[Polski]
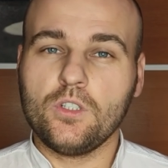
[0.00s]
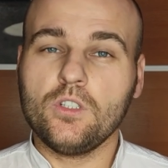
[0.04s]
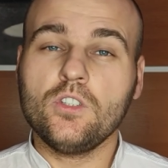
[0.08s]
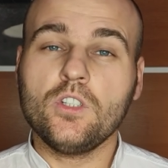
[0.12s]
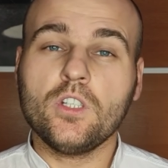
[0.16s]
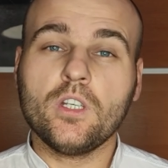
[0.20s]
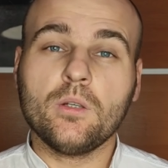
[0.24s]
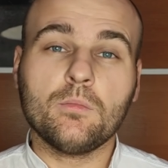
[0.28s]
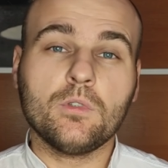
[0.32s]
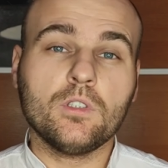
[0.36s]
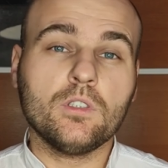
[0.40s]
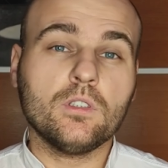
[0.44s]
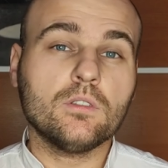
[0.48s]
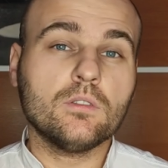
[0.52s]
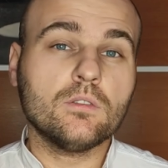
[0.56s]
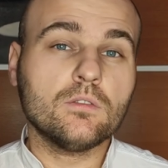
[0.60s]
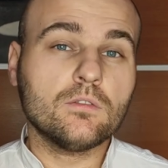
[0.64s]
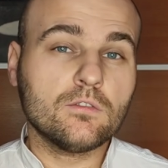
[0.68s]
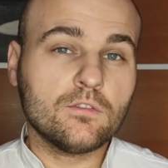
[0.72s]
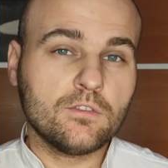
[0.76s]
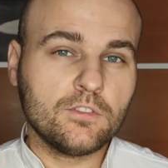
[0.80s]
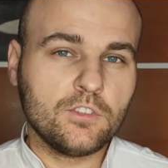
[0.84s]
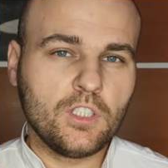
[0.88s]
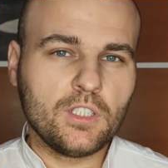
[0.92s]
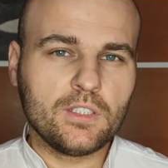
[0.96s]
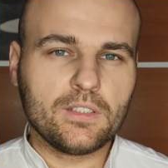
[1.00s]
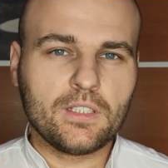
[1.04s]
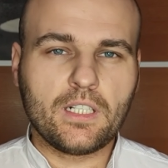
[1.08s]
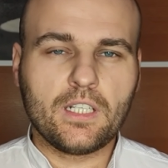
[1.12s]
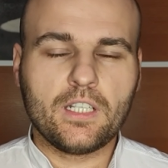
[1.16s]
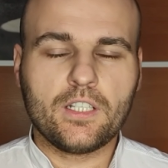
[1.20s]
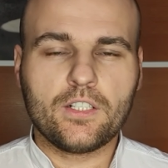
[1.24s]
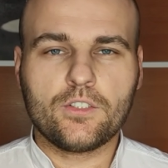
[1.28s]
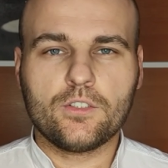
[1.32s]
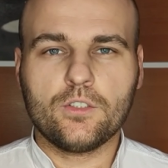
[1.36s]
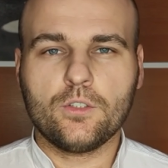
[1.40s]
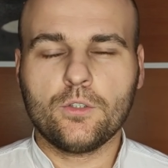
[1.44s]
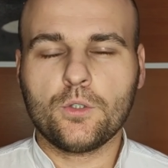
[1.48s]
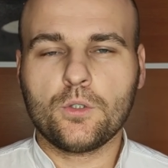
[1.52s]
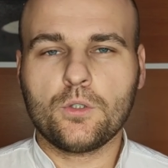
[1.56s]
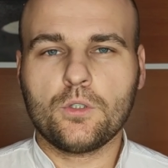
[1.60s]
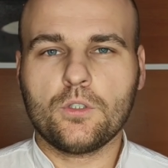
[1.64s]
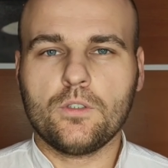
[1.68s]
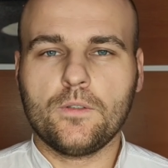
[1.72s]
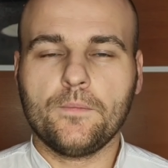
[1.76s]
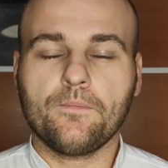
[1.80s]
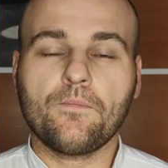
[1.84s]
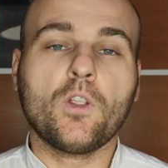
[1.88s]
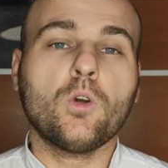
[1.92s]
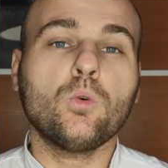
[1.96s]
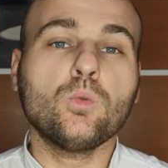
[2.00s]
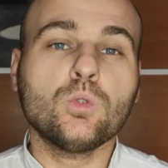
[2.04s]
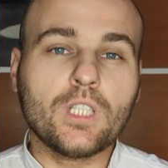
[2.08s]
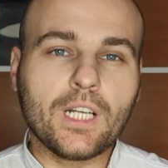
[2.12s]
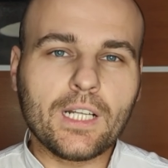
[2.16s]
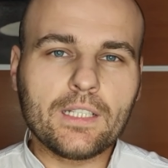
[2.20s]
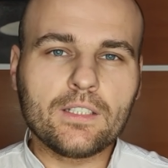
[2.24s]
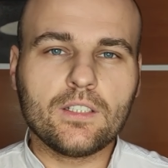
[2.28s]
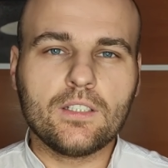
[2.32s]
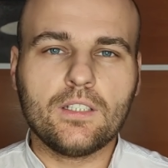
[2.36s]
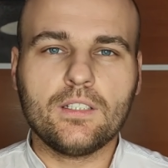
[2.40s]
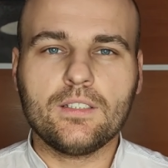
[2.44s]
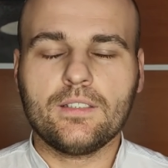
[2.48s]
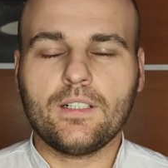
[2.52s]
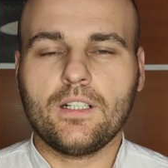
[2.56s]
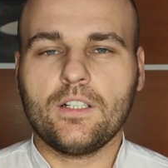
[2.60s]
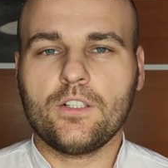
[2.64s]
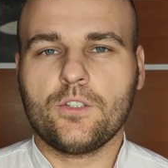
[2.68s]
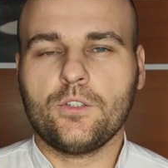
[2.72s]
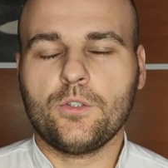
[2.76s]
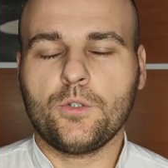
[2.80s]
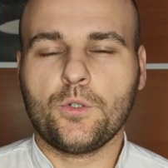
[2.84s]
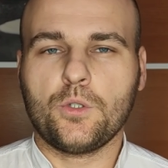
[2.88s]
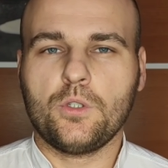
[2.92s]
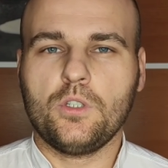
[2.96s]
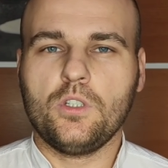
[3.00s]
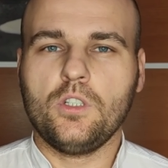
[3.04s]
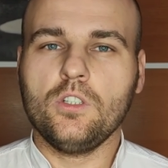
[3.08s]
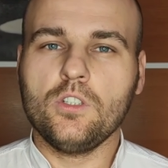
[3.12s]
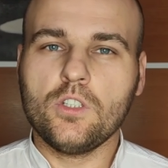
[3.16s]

Idziemy w niezależność, utraty niezależności.